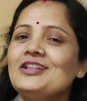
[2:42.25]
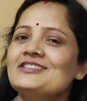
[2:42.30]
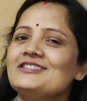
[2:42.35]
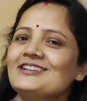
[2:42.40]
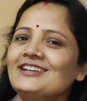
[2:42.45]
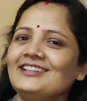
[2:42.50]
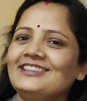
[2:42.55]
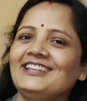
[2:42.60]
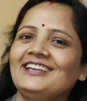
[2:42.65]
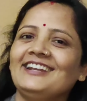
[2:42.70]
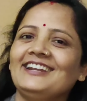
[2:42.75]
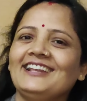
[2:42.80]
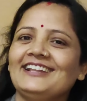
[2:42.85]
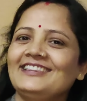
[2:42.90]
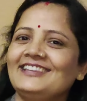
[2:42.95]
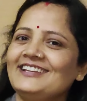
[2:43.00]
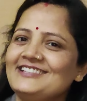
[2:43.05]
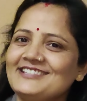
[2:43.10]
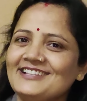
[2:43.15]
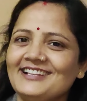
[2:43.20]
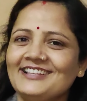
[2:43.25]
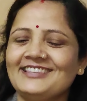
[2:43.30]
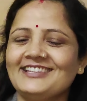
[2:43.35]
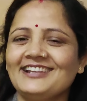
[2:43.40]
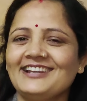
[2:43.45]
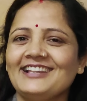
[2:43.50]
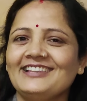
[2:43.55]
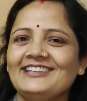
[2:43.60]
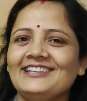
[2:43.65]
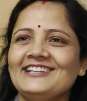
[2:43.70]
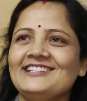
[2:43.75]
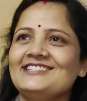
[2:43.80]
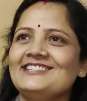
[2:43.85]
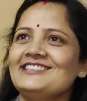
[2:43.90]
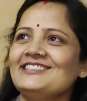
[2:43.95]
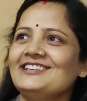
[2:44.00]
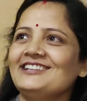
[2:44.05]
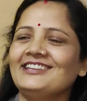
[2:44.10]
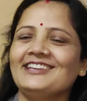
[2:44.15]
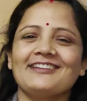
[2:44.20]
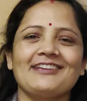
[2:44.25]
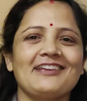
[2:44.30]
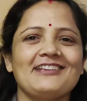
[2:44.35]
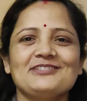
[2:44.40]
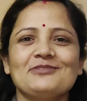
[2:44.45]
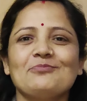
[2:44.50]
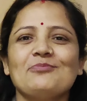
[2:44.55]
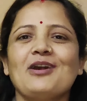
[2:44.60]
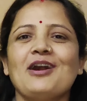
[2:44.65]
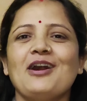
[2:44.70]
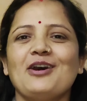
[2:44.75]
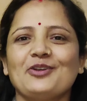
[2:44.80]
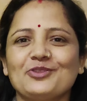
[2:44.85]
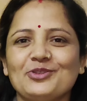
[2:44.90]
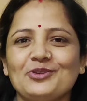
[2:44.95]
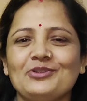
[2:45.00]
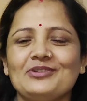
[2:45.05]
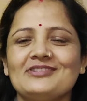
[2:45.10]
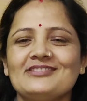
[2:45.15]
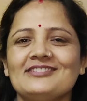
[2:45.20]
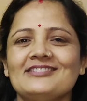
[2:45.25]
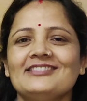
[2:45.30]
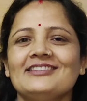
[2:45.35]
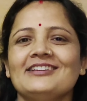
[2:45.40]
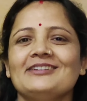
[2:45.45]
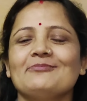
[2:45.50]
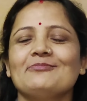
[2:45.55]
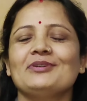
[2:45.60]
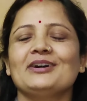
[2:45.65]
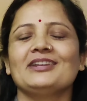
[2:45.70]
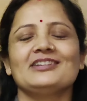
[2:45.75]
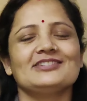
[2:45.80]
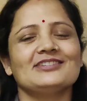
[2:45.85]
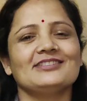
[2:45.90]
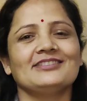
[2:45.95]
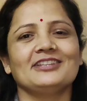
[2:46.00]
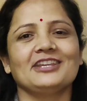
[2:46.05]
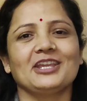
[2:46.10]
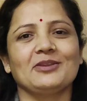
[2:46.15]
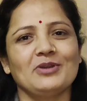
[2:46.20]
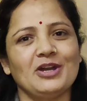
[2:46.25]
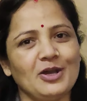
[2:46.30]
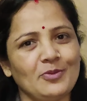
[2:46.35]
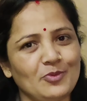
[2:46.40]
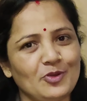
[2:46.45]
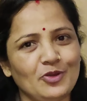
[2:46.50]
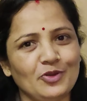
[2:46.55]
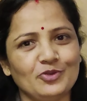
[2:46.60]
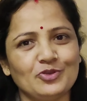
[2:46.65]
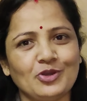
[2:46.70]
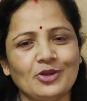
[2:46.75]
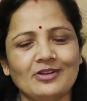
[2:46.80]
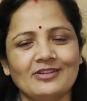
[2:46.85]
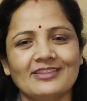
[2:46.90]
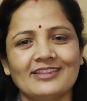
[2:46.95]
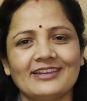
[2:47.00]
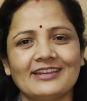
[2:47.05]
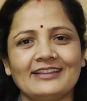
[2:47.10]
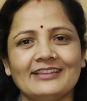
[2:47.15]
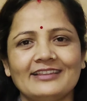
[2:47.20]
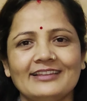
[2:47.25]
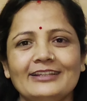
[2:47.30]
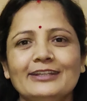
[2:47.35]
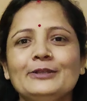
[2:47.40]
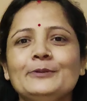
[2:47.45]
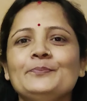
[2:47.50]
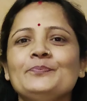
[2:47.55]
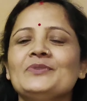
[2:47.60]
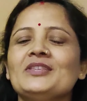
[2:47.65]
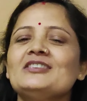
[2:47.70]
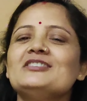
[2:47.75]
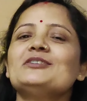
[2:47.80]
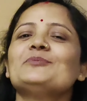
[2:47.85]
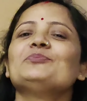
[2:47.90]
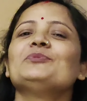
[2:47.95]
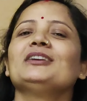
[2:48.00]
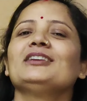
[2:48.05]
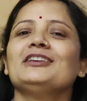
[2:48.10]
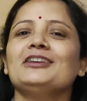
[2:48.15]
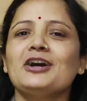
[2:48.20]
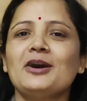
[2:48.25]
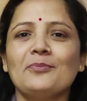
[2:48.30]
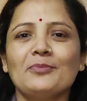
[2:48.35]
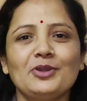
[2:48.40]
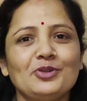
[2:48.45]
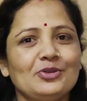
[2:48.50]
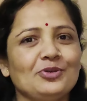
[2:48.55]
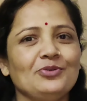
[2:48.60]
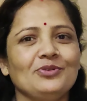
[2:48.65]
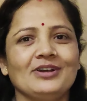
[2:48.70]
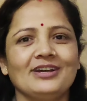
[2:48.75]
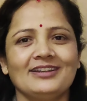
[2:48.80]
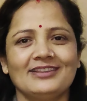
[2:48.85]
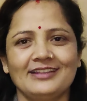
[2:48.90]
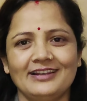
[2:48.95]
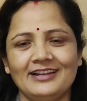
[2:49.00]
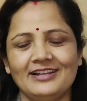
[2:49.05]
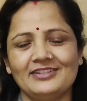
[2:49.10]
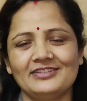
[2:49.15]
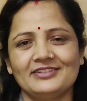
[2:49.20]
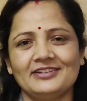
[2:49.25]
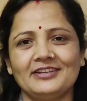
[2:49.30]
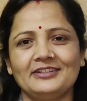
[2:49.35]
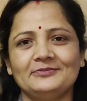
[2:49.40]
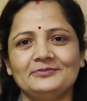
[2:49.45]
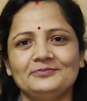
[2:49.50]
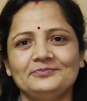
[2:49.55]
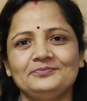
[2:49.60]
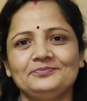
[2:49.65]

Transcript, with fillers: चलते रहते चलते रहते जिंदगी के इस भाग दौड़ जिंदगी भरी जिंदगी में हम लोग दौड़ते रहते हैं जब तक कि हमें ठोकर न लग जाए